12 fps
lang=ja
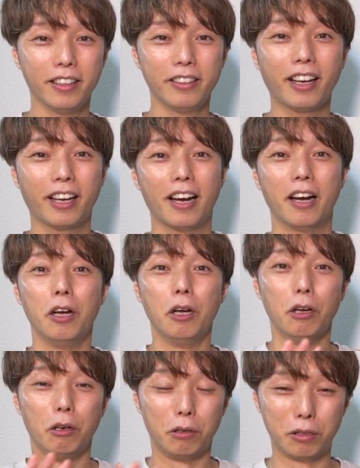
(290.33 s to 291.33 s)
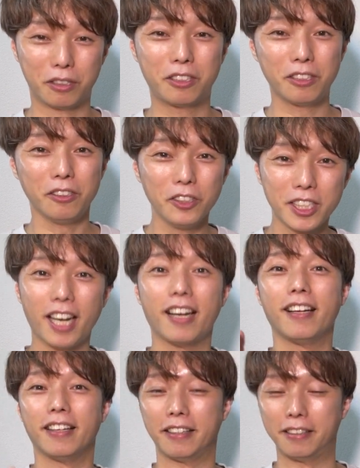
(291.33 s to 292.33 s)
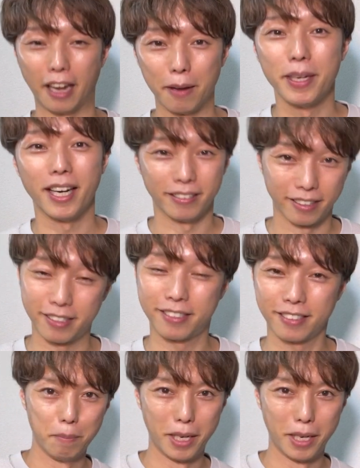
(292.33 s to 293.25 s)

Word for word: だから普通じゃダメなんです。